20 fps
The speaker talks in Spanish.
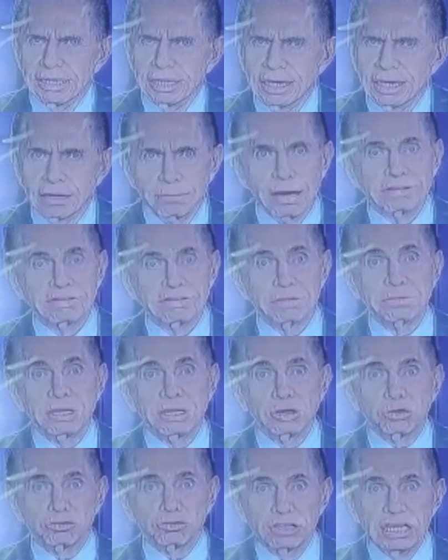En más de
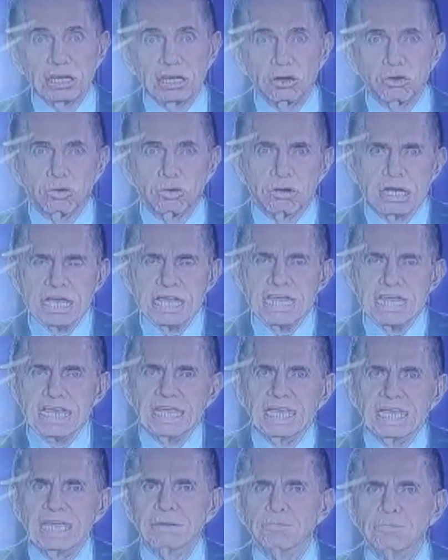medio siglo
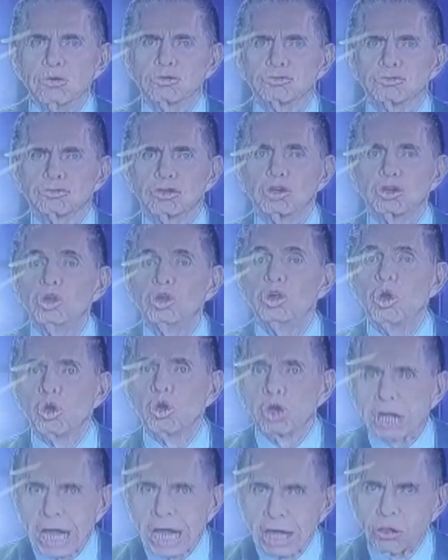hemos
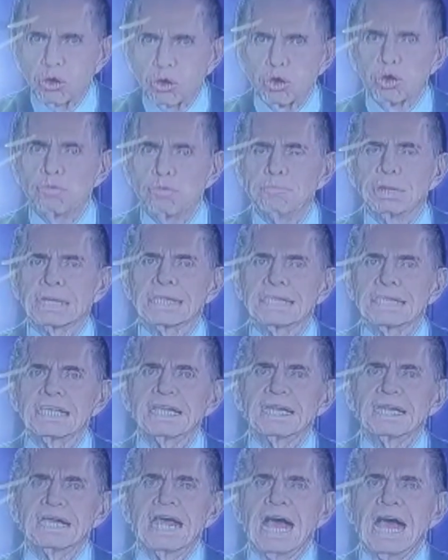logrado
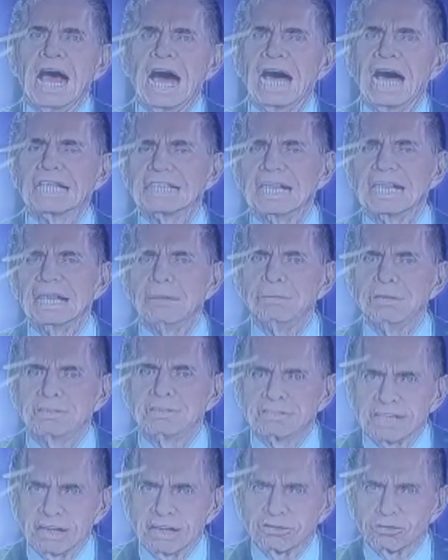convertir a
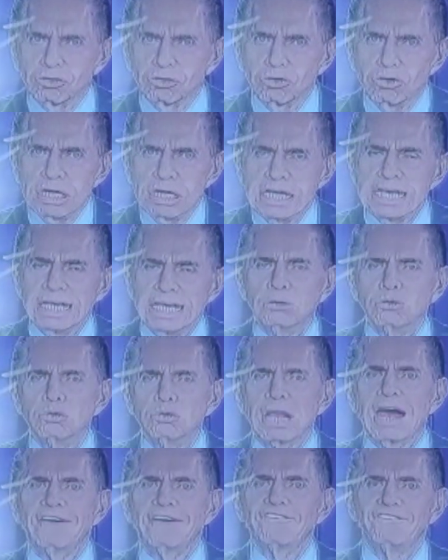Televistazo en
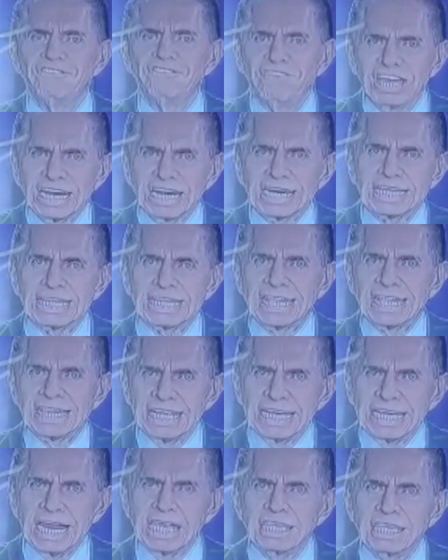una
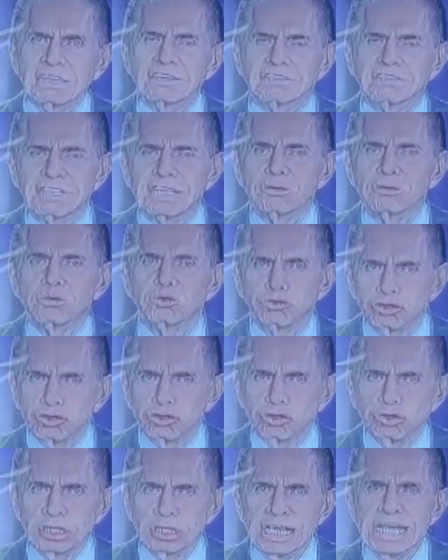verdadera
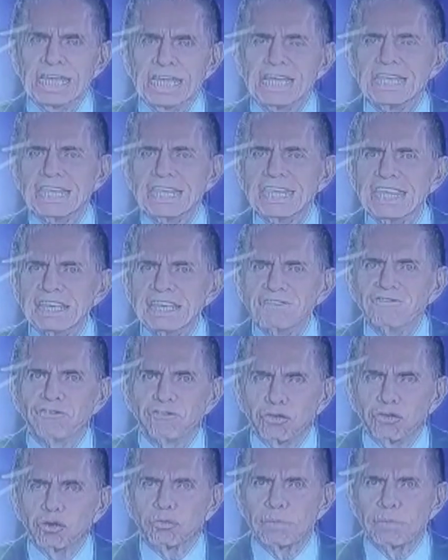institución
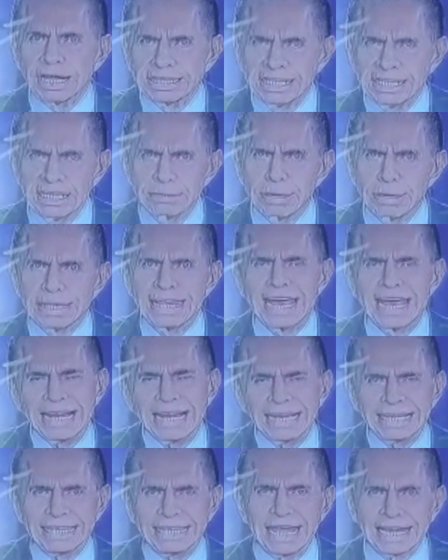informativa de
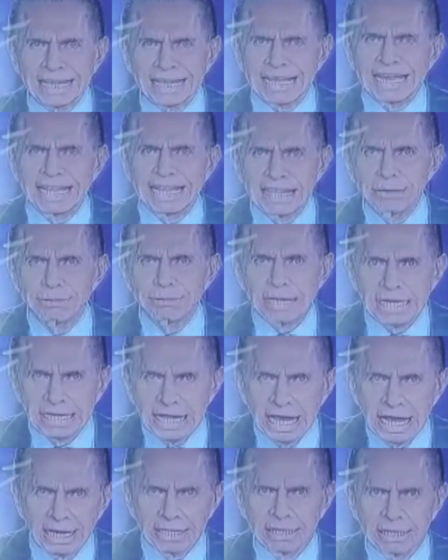alta
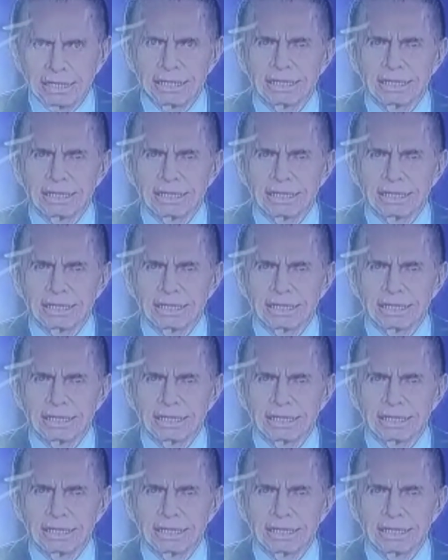credibilidad.